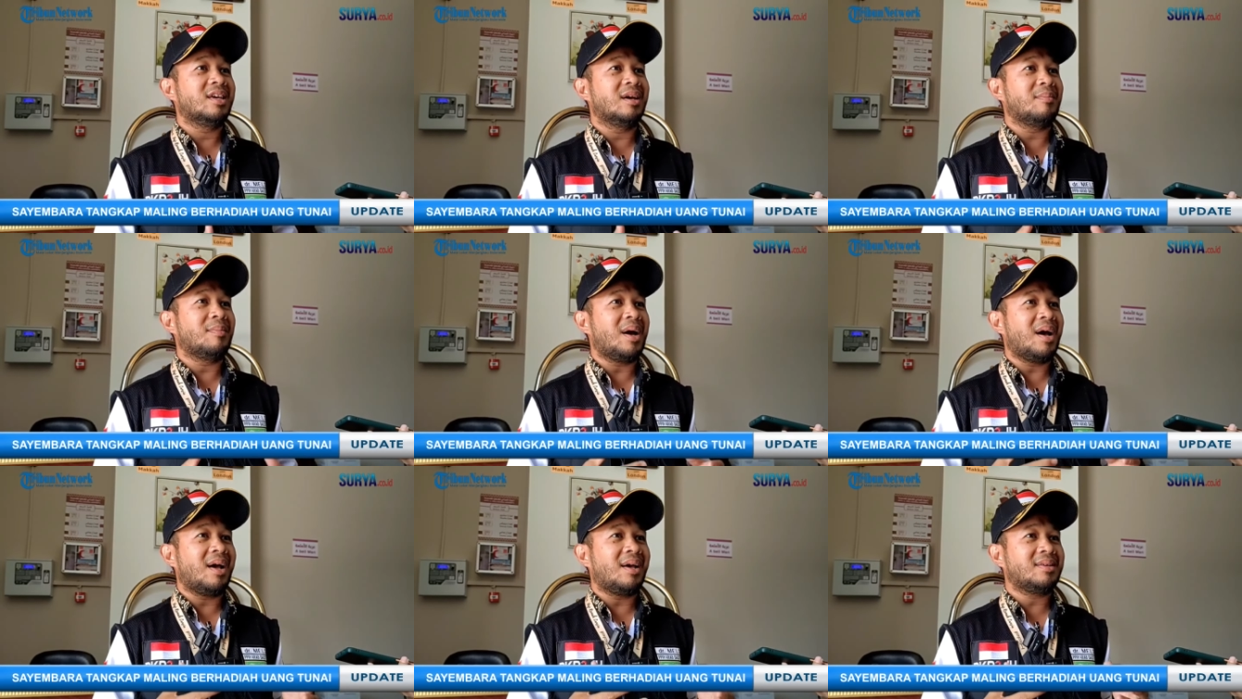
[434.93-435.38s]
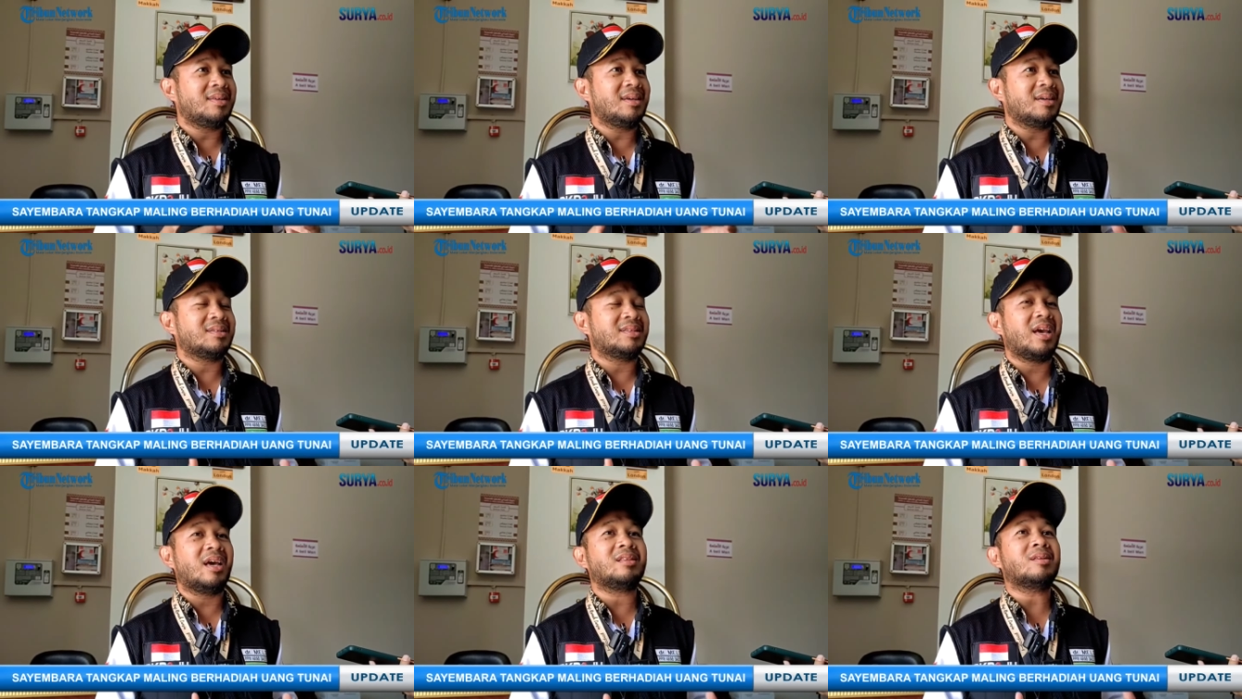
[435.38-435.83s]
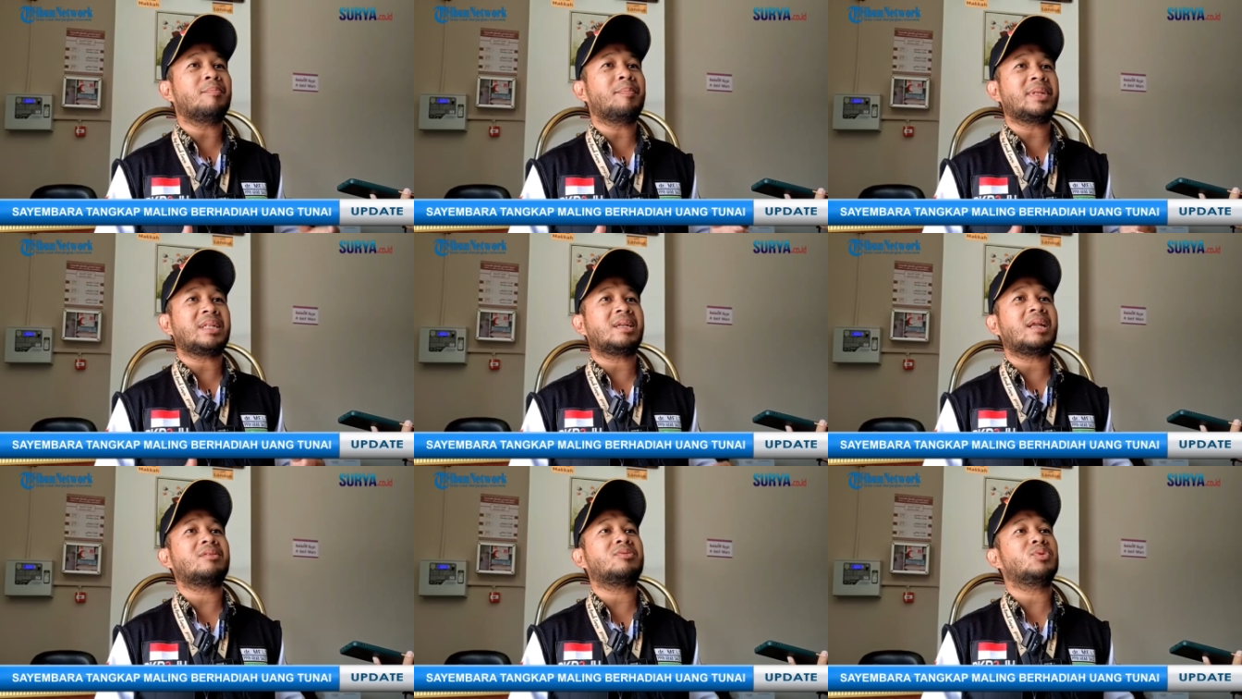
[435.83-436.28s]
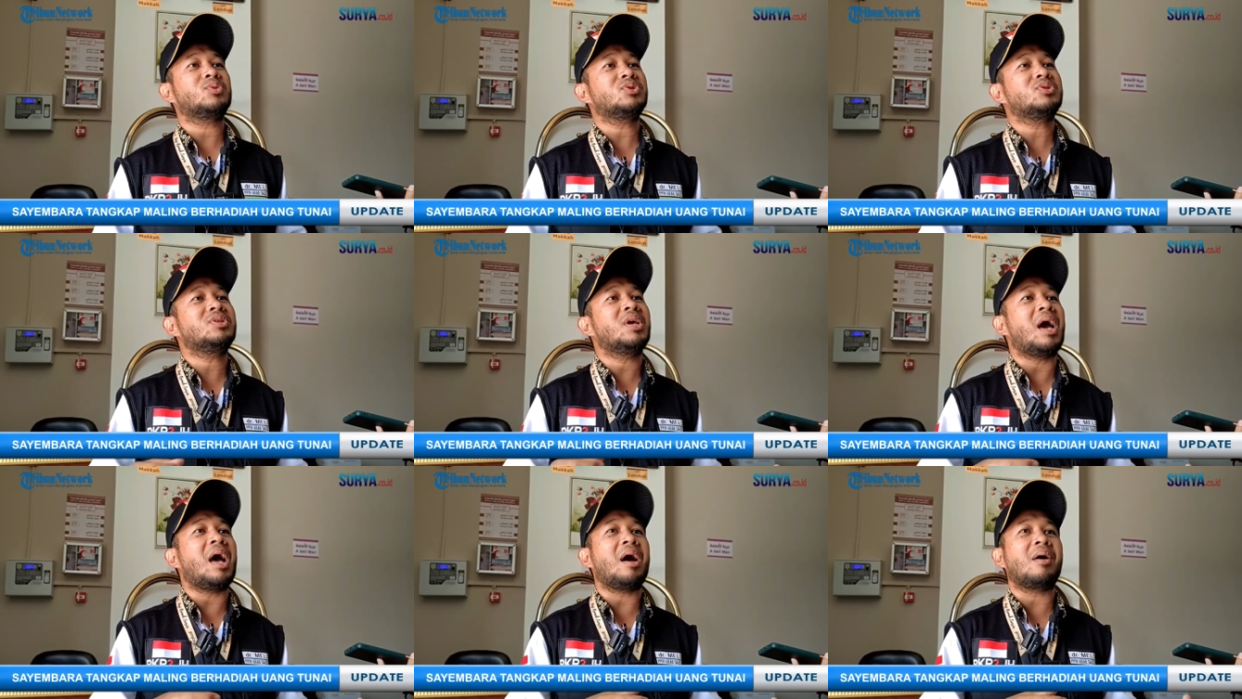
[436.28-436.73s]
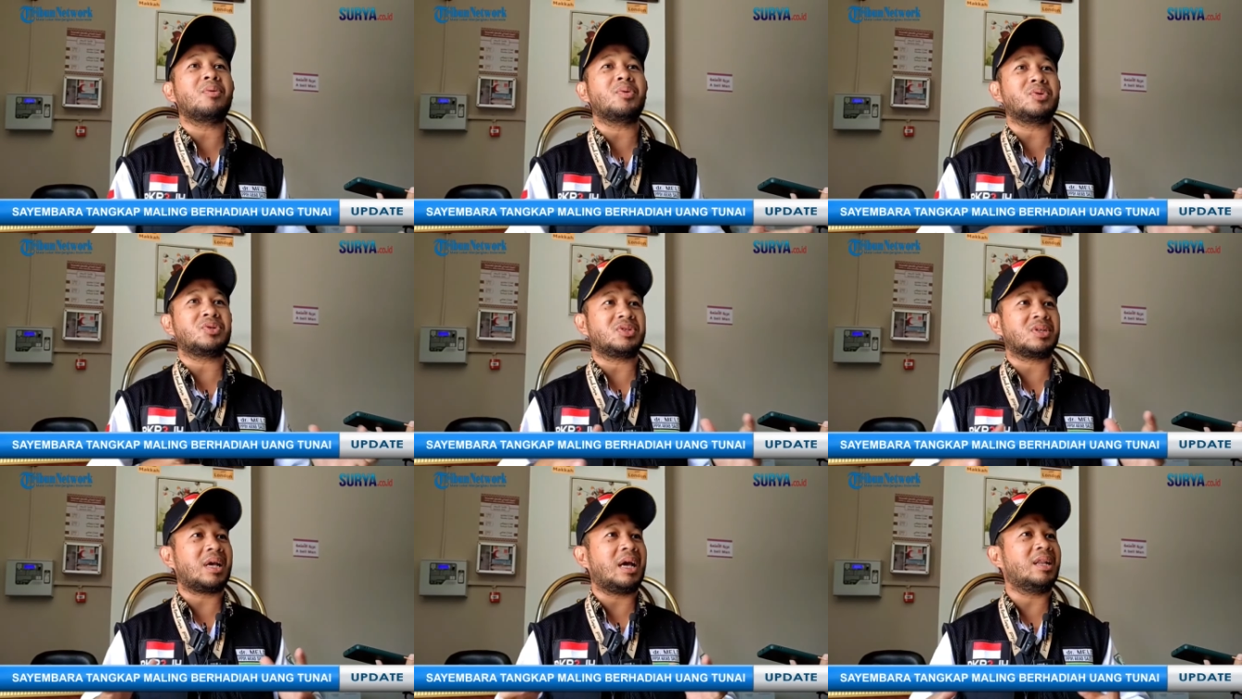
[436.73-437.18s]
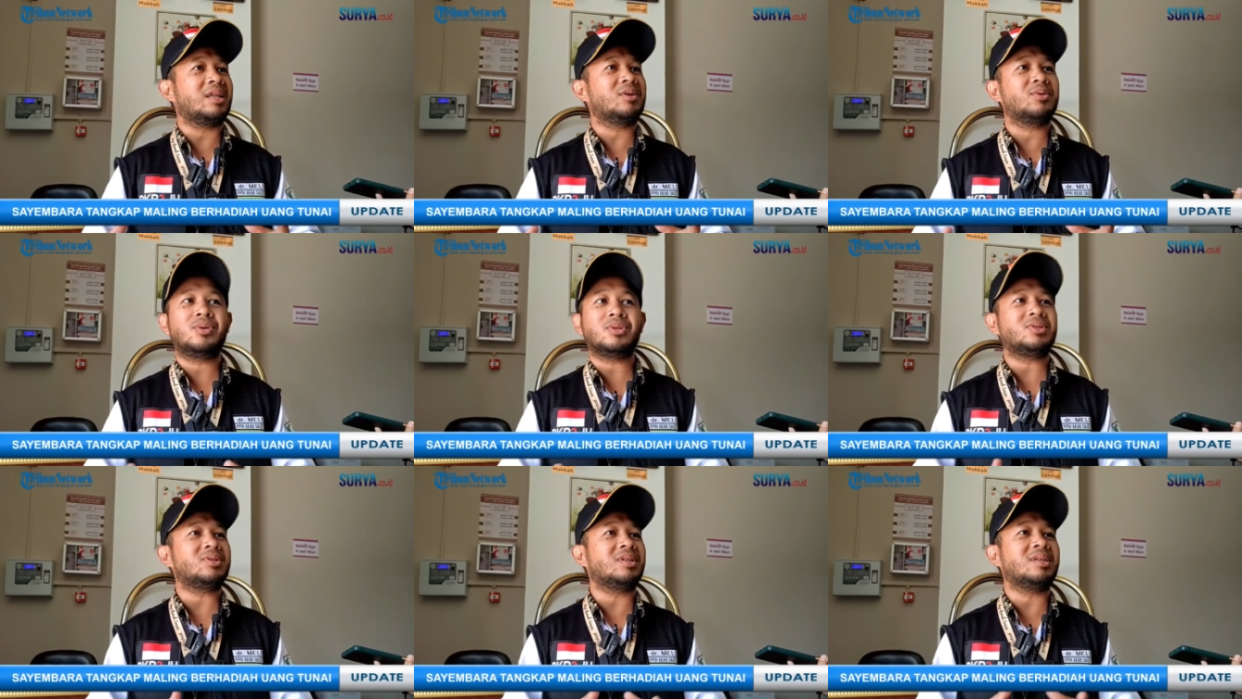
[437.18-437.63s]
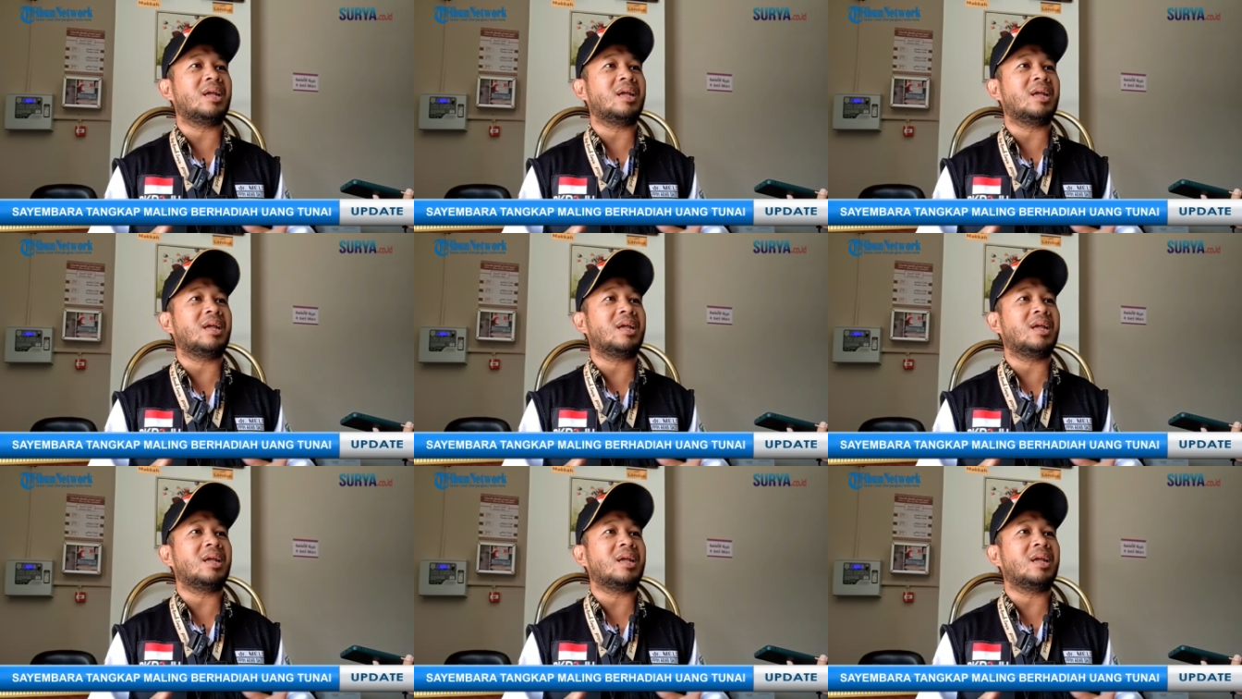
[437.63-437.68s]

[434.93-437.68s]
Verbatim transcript: Jamaah haji yang sehat 400 diangkut sekaligus